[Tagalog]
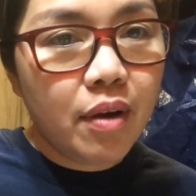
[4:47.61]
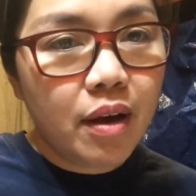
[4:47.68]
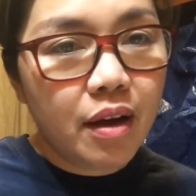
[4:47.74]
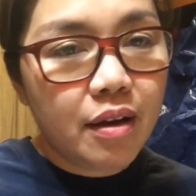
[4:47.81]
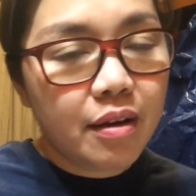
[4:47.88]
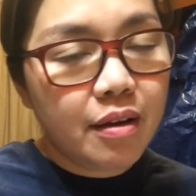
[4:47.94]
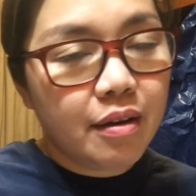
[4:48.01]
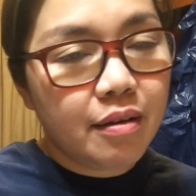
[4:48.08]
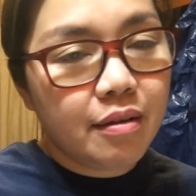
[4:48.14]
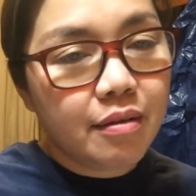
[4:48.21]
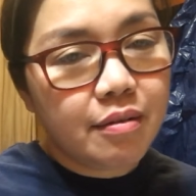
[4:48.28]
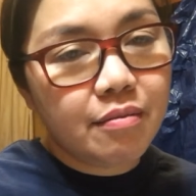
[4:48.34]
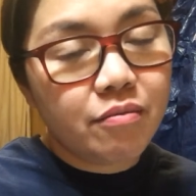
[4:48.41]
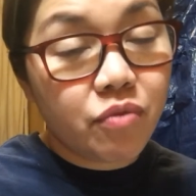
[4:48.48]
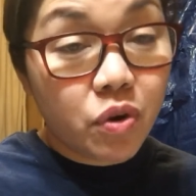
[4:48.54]
uh
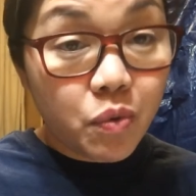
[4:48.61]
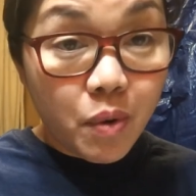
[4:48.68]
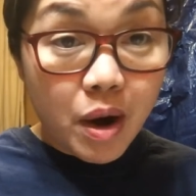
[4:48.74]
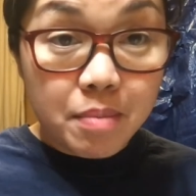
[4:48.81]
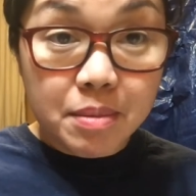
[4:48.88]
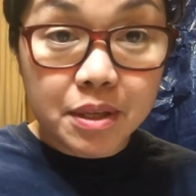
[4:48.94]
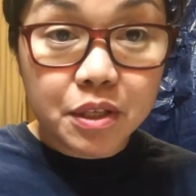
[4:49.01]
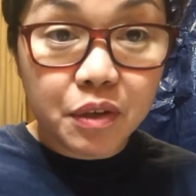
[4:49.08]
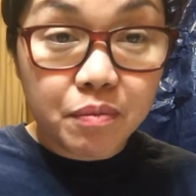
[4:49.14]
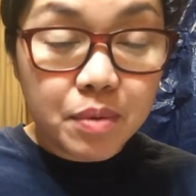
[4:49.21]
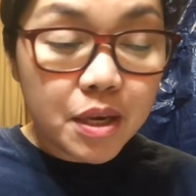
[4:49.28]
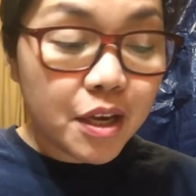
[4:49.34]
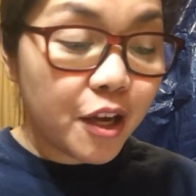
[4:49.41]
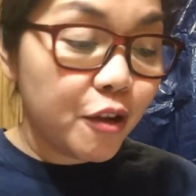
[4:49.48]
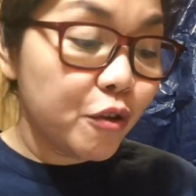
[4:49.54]
requirements of
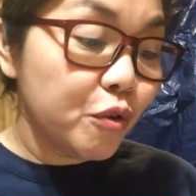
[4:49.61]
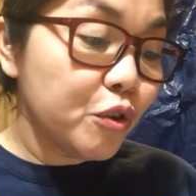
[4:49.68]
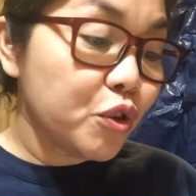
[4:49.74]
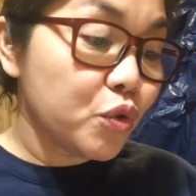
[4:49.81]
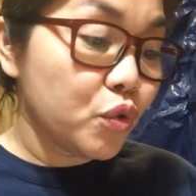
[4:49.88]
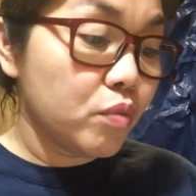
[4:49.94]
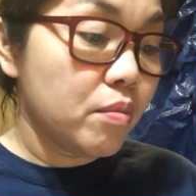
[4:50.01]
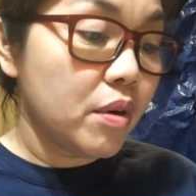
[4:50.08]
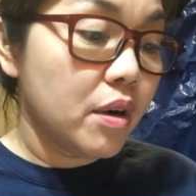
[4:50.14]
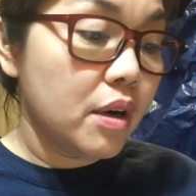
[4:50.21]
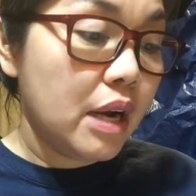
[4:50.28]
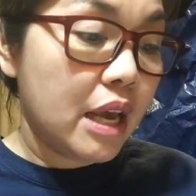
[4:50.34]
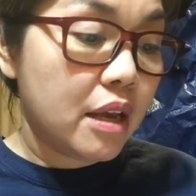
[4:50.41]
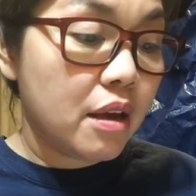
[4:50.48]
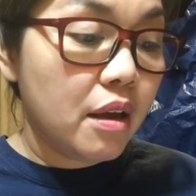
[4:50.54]
being a YouTuber.
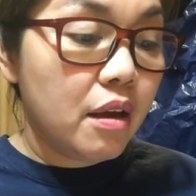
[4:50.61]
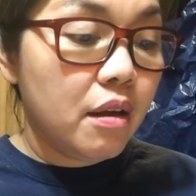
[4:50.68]
Like,